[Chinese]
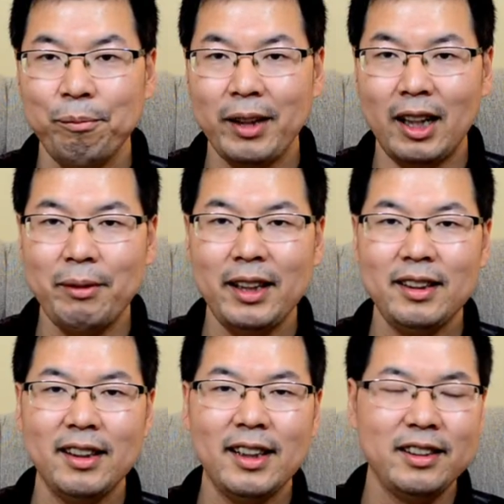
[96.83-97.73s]
表面
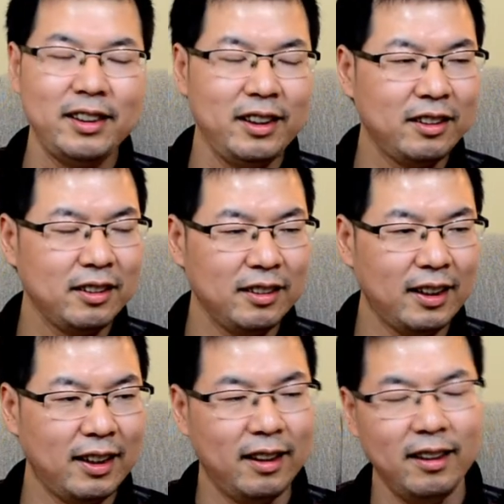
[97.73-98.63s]
上看，西施
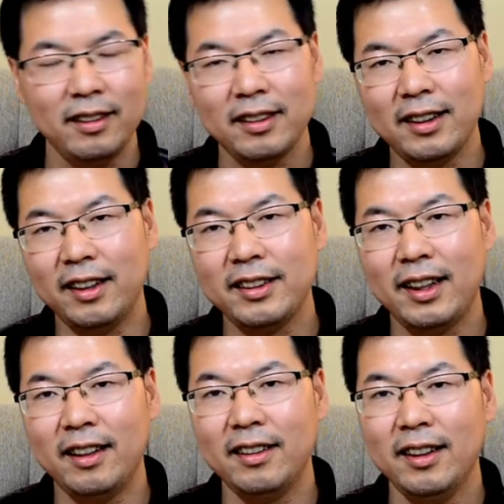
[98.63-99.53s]
呢好
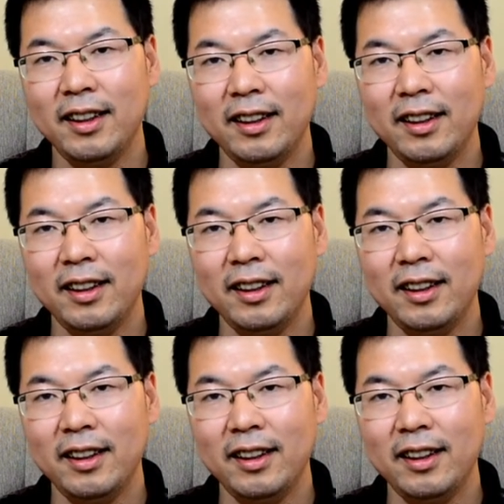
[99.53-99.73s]
像